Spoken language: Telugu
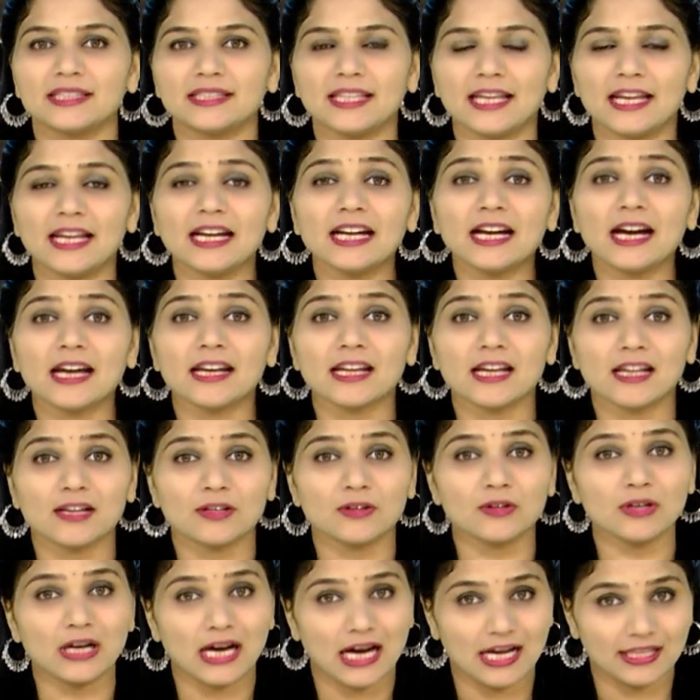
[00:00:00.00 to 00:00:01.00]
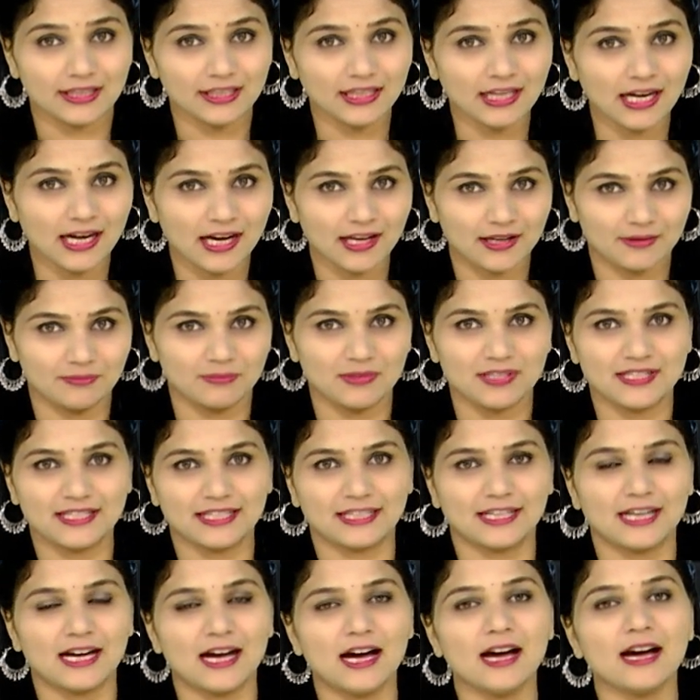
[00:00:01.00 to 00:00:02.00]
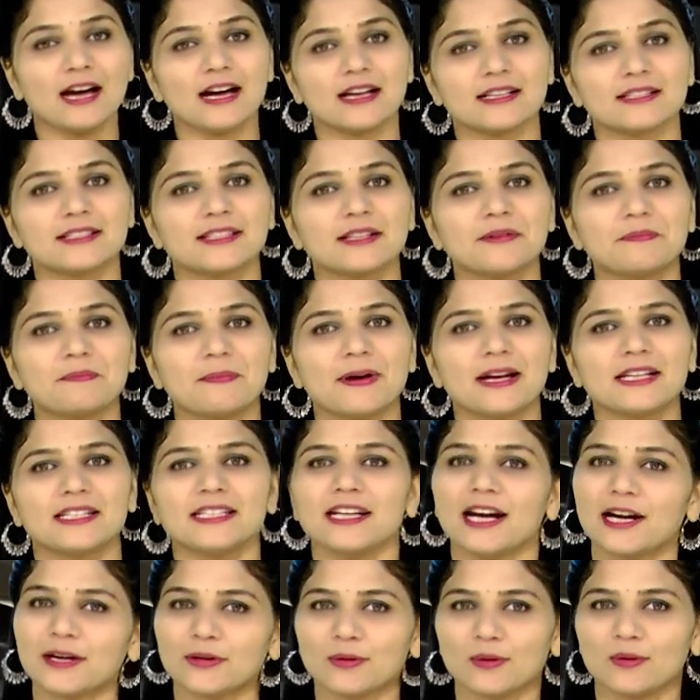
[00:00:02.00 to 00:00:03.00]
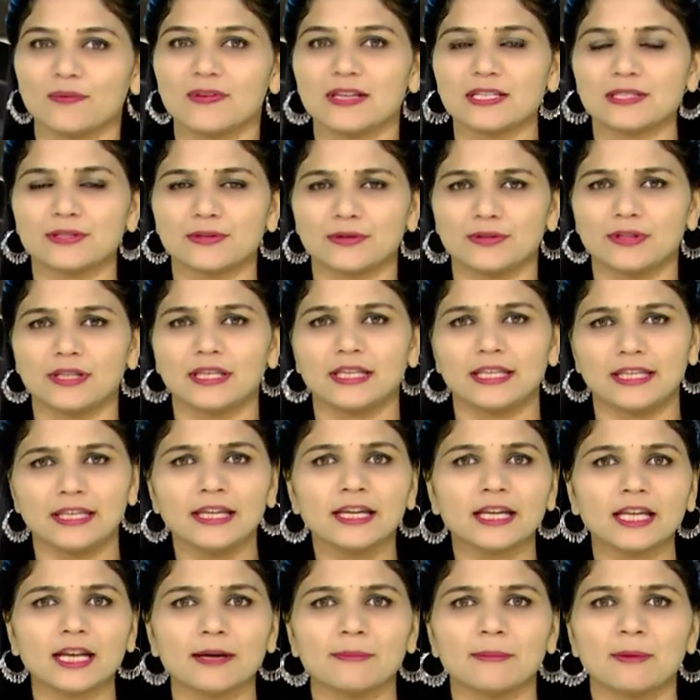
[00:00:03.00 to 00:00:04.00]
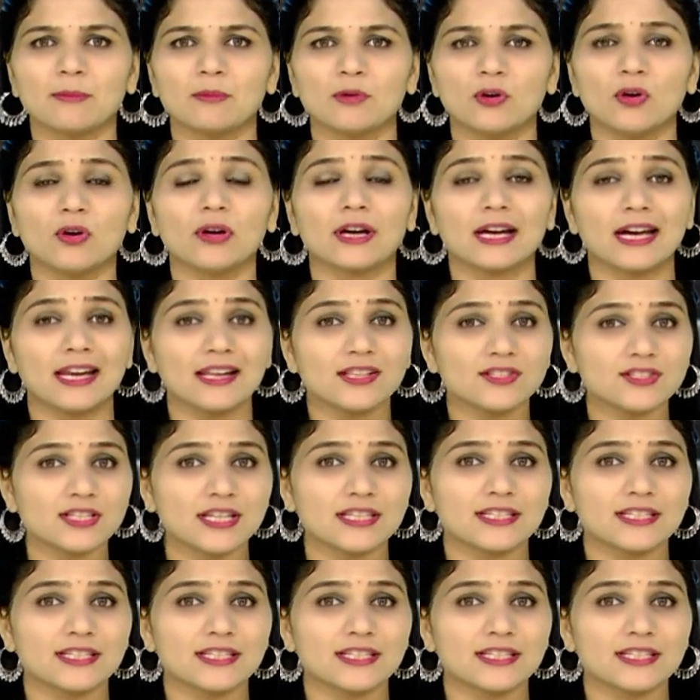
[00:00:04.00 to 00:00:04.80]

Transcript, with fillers: తెలంగాణలో అధికారం దిశగా హస్తం పార్టీ అడుగులు వేస్తోంది ఈ క్రమంలో గెలిచే